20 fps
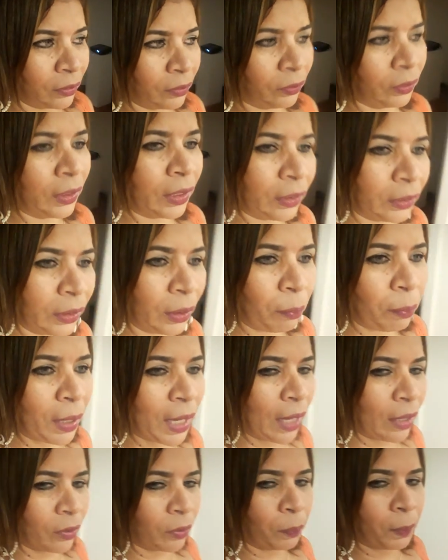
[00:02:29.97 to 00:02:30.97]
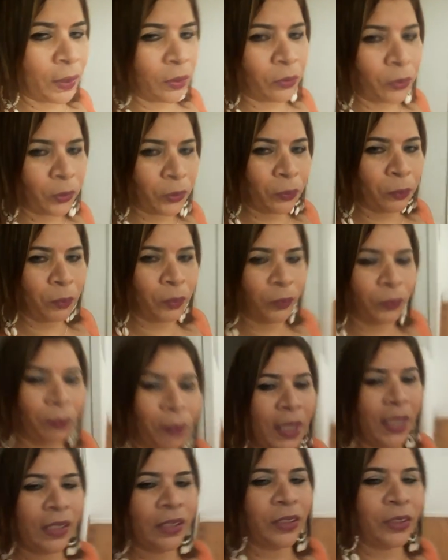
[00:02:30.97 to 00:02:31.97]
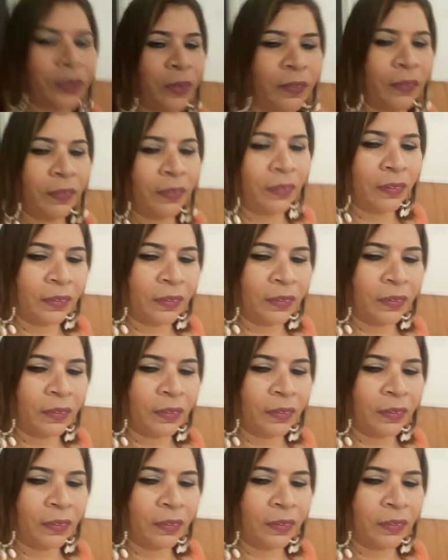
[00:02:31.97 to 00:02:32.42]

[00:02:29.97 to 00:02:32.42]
Um grande abraço para todo mundo. Beijo.